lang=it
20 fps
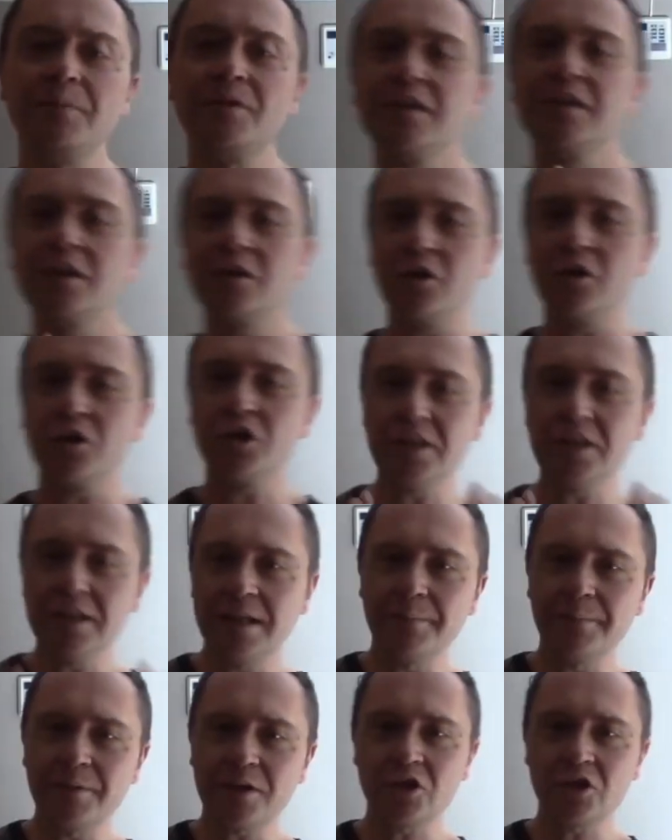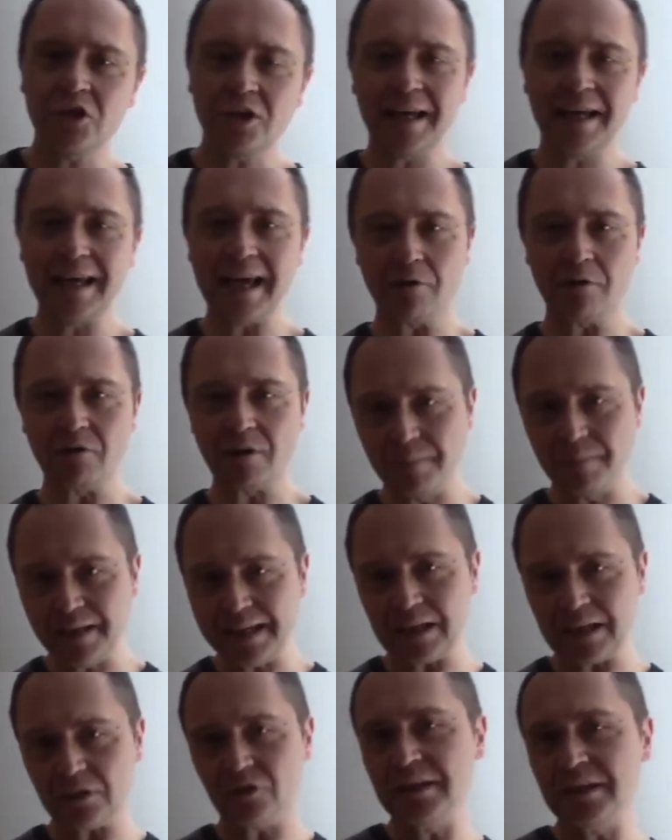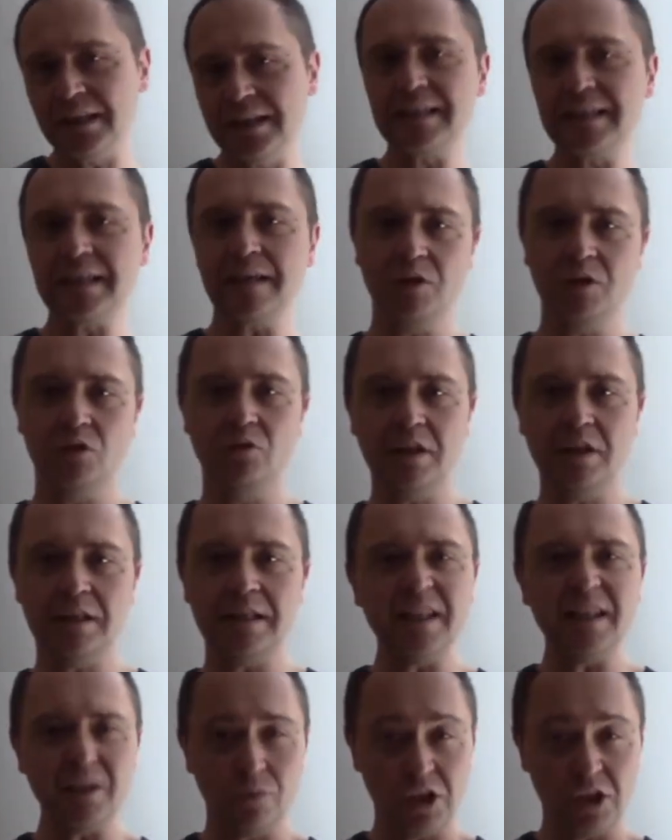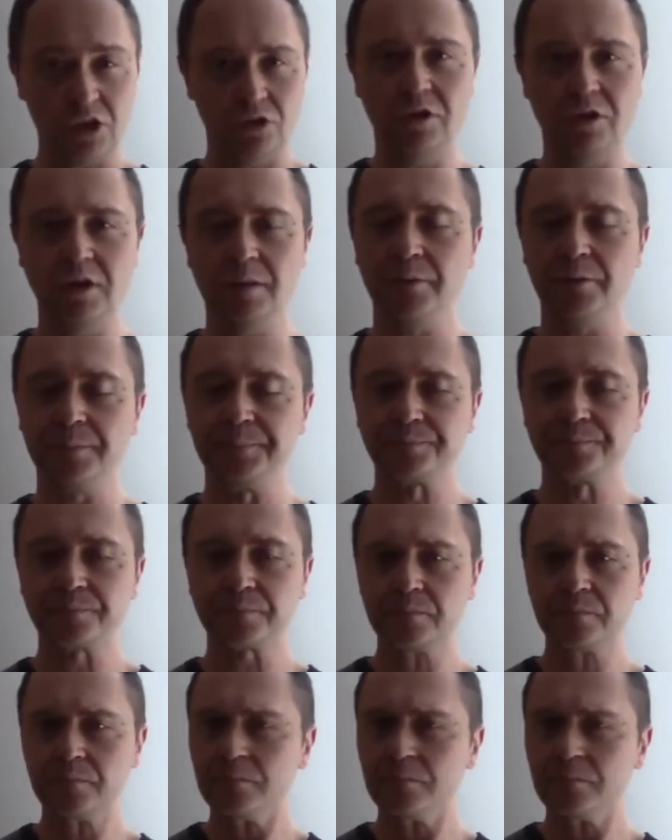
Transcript: un po' se conosci delle persone che hanno applicato degli schemi su di te di questo tipo.